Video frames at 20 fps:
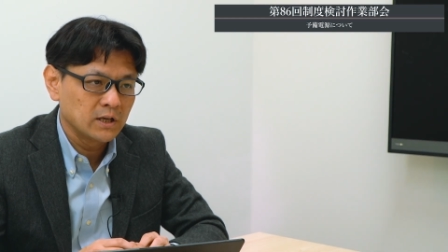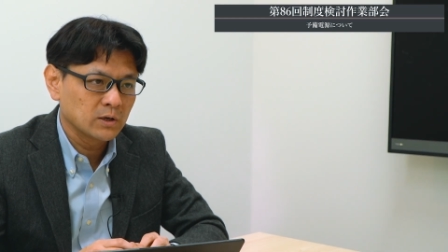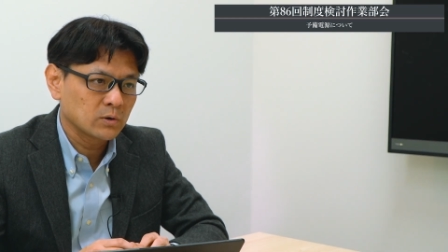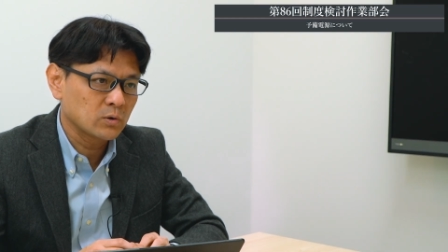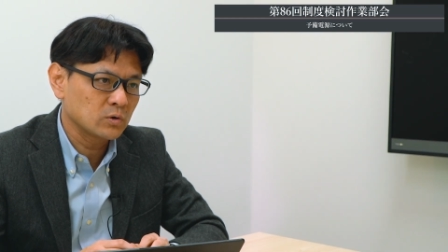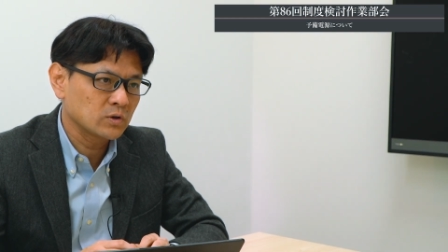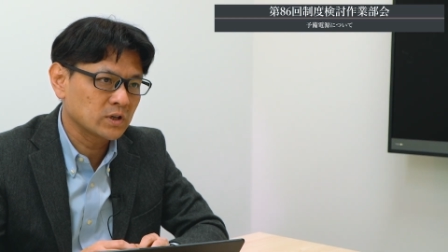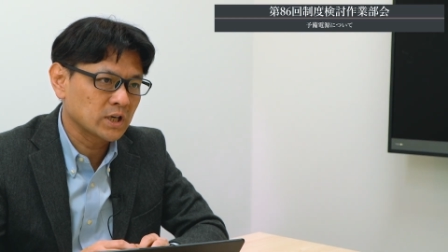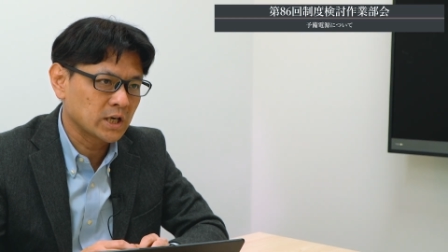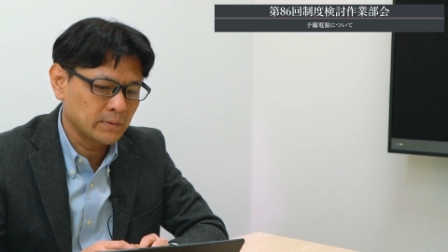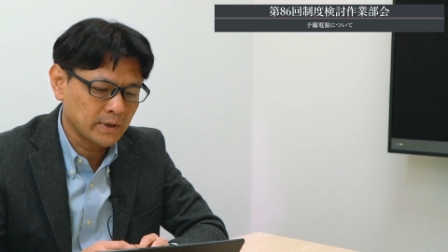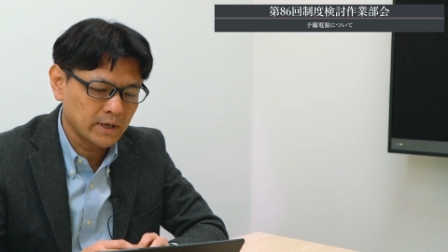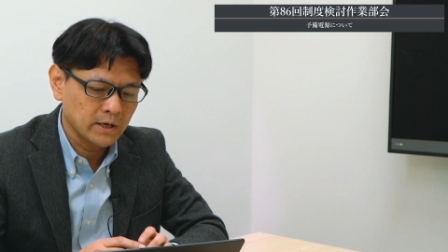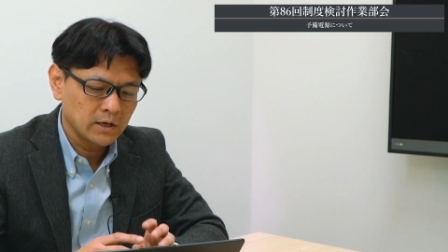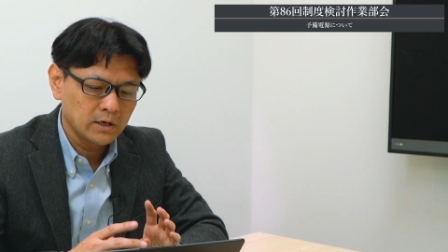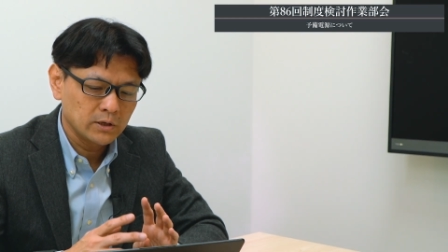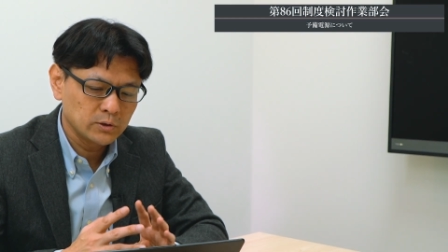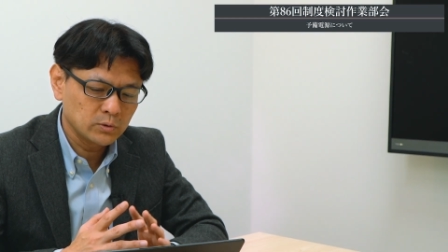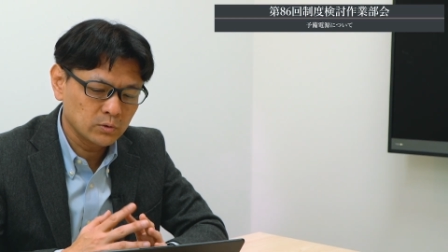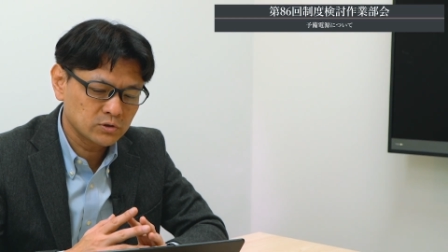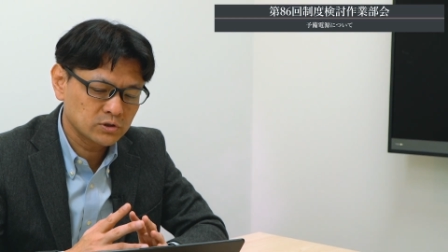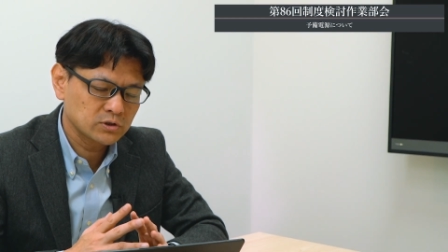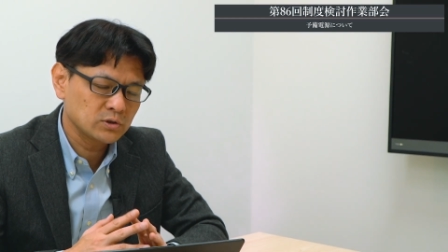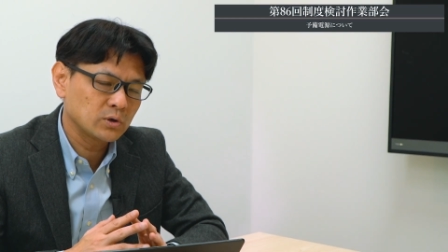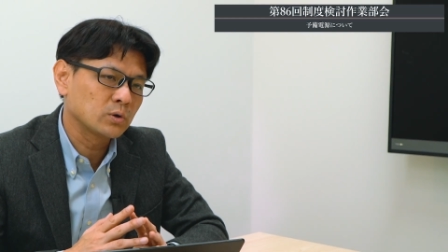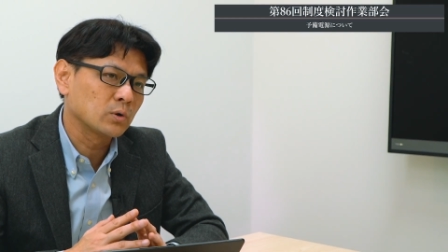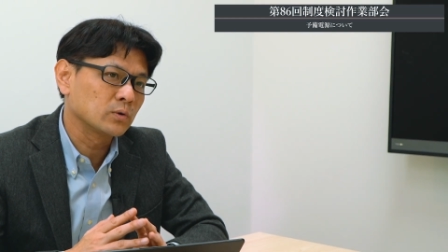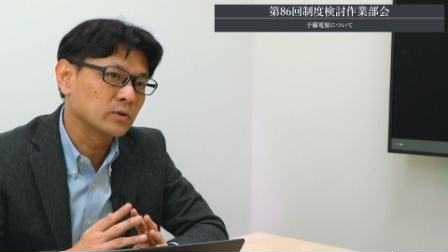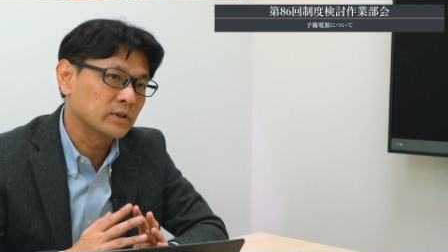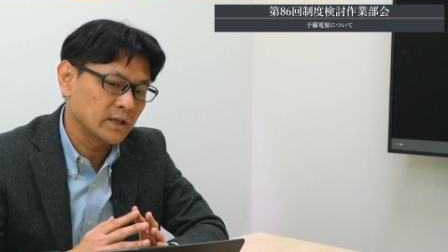今回はよっつ
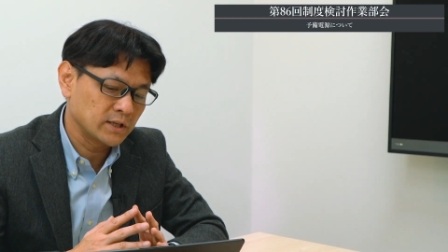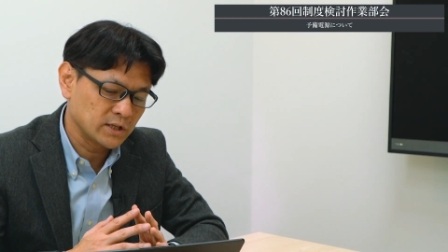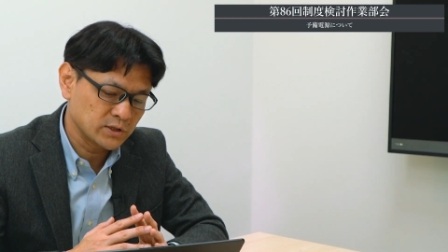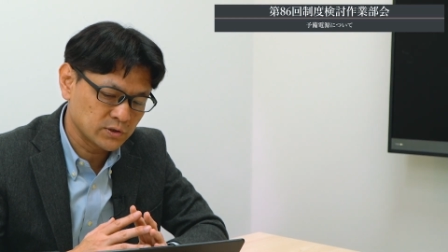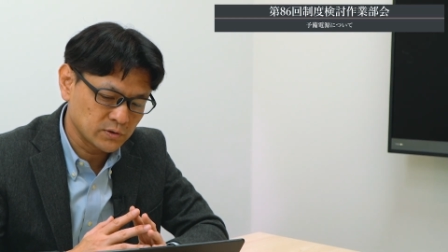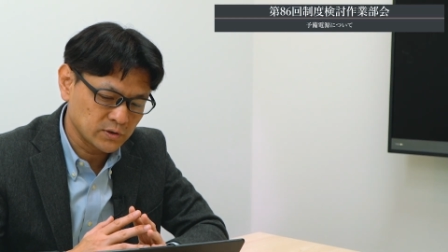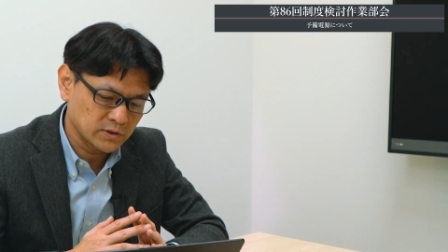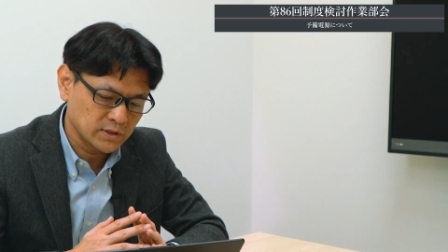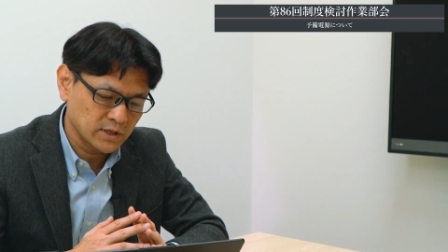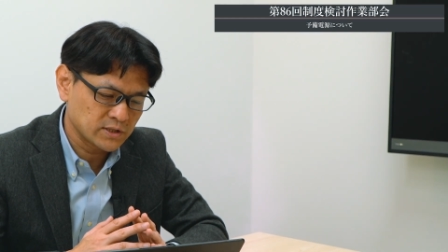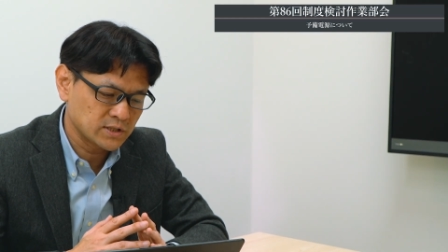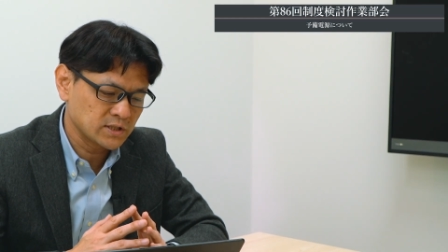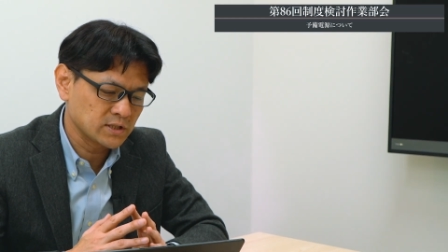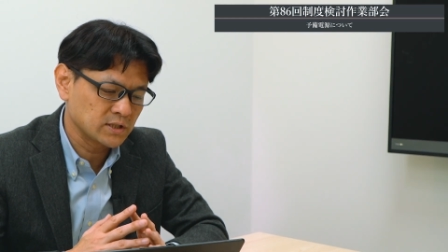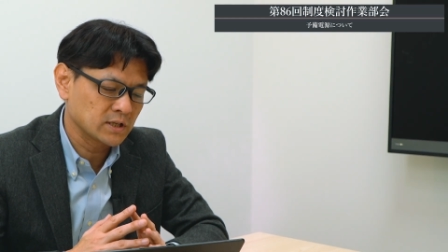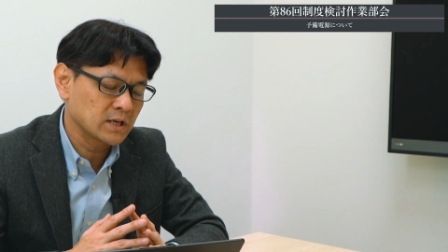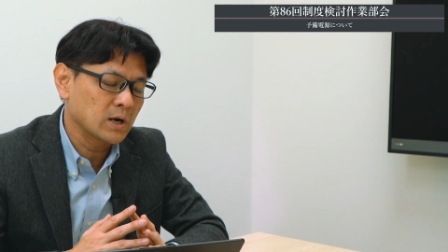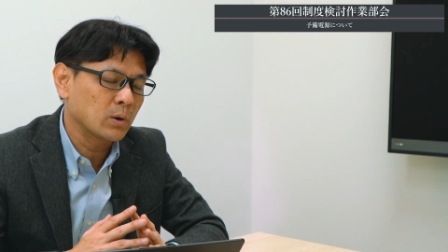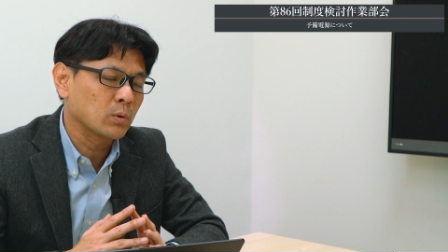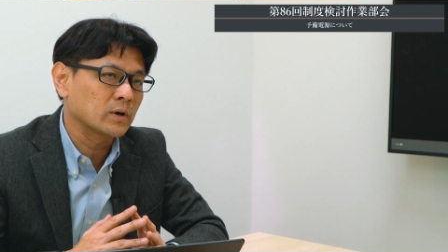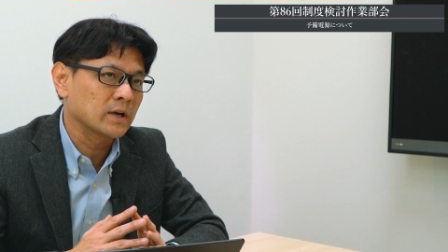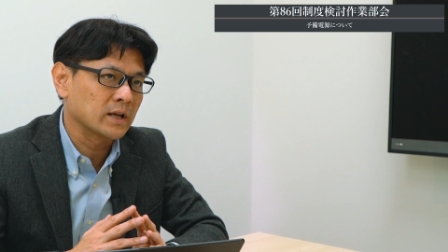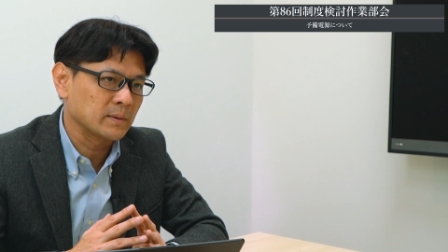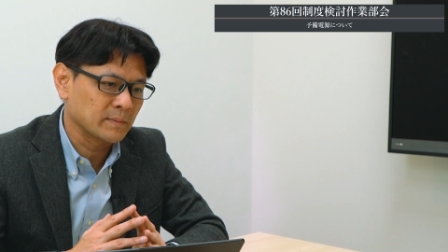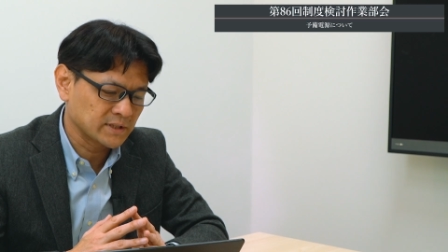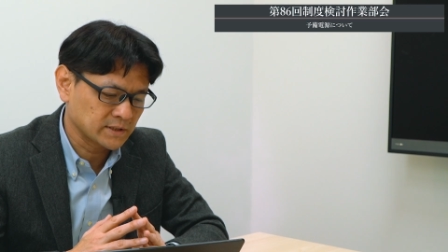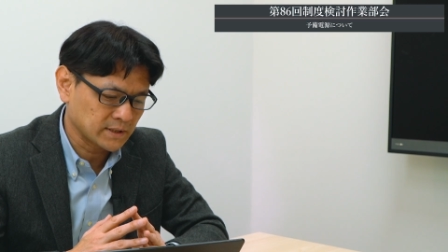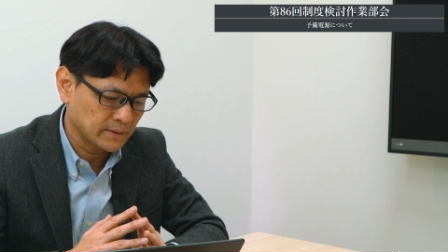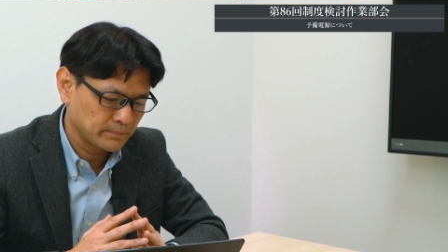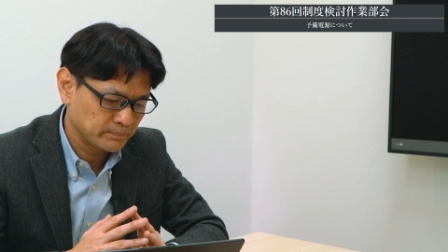の論点について審議が行われ
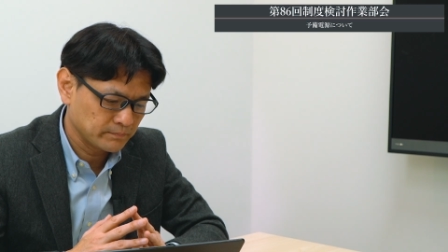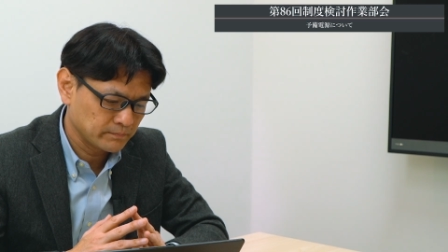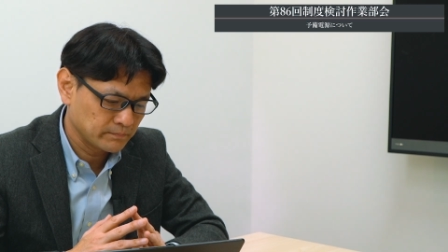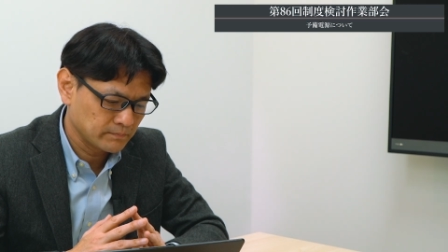ました。